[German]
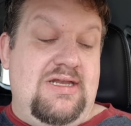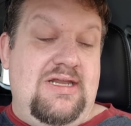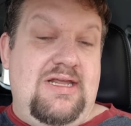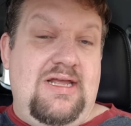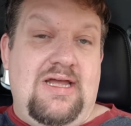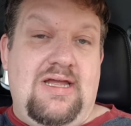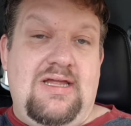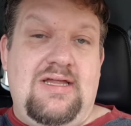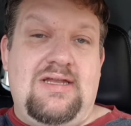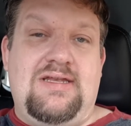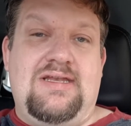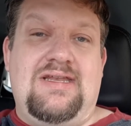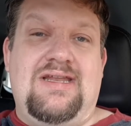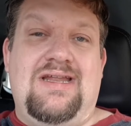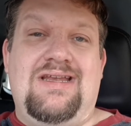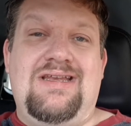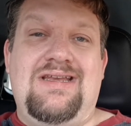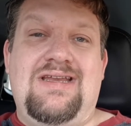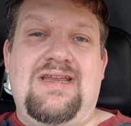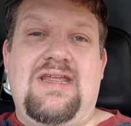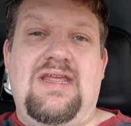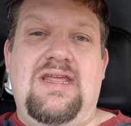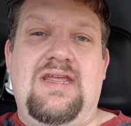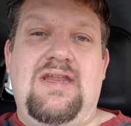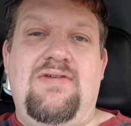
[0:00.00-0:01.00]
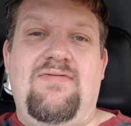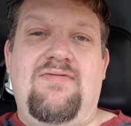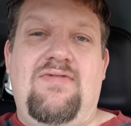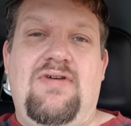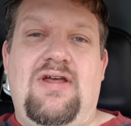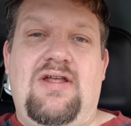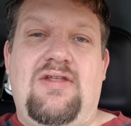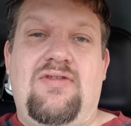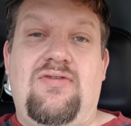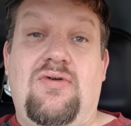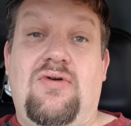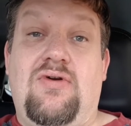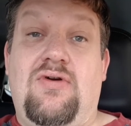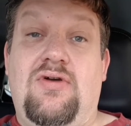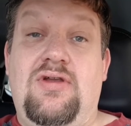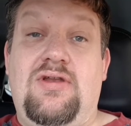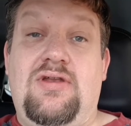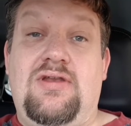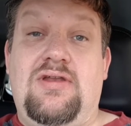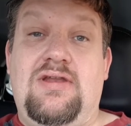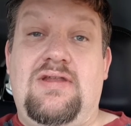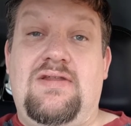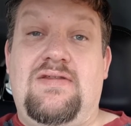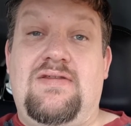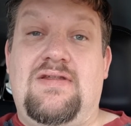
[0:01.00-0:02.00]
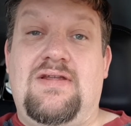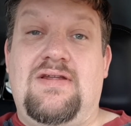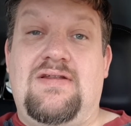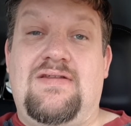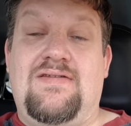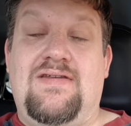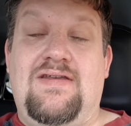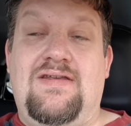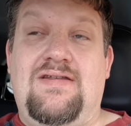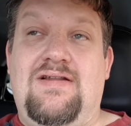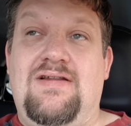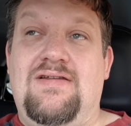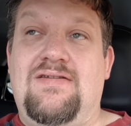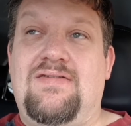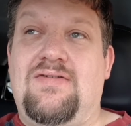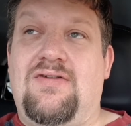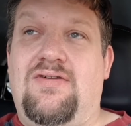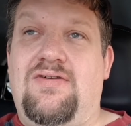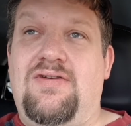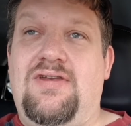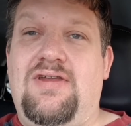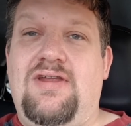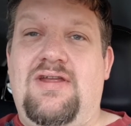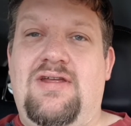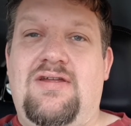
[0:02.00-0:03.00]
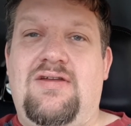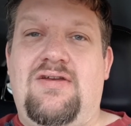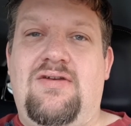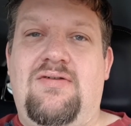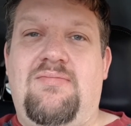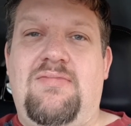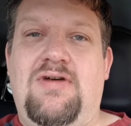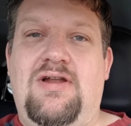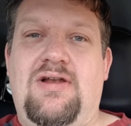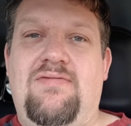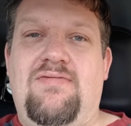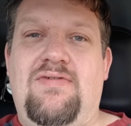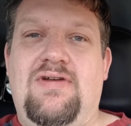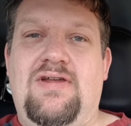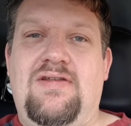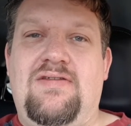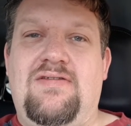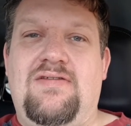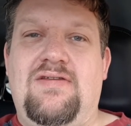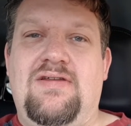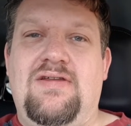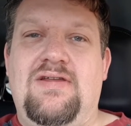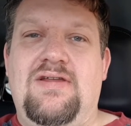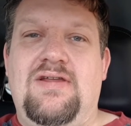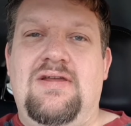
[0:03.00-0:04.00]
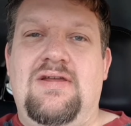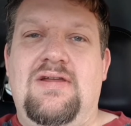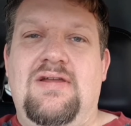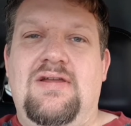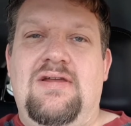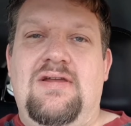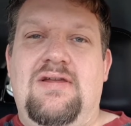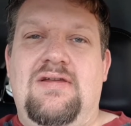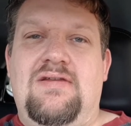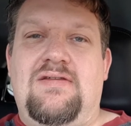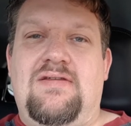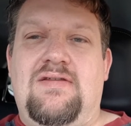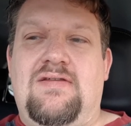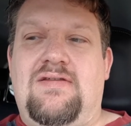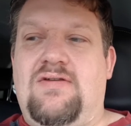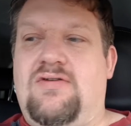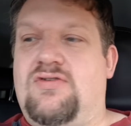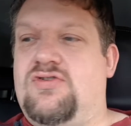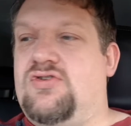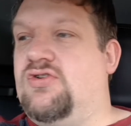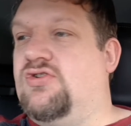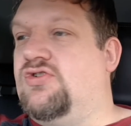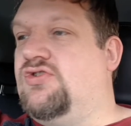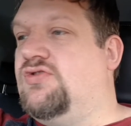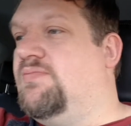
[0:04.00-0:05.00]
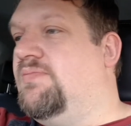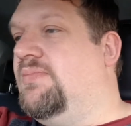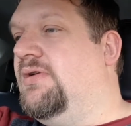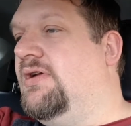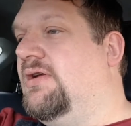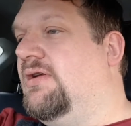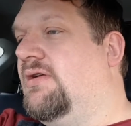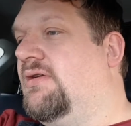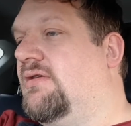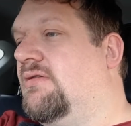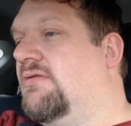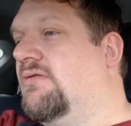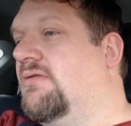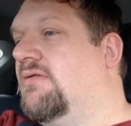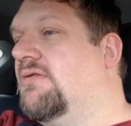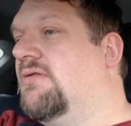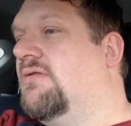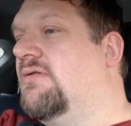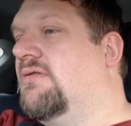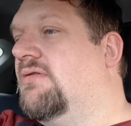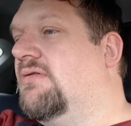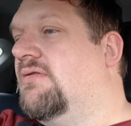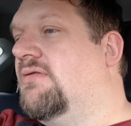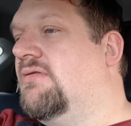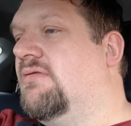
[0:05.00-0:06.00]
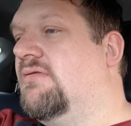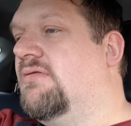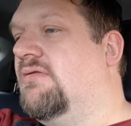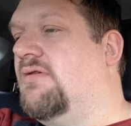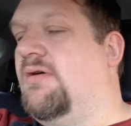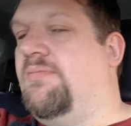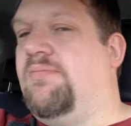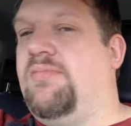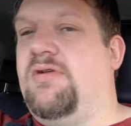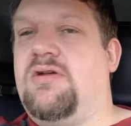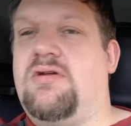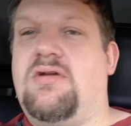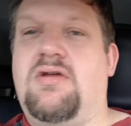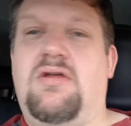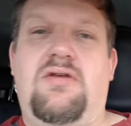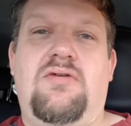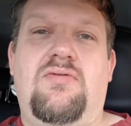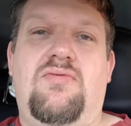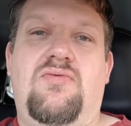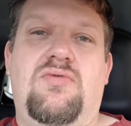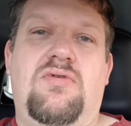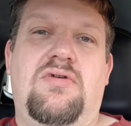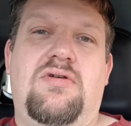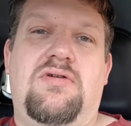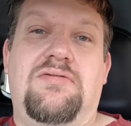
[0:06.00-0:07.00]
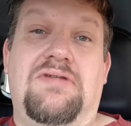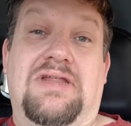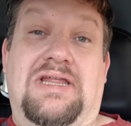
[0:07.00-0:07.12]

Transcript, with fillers: Ja, dann gehen wir. Also heute ist tatsächlich Sonntag. Normalerweise es ist auch schon spät. Äh, hab hier keine Uhr.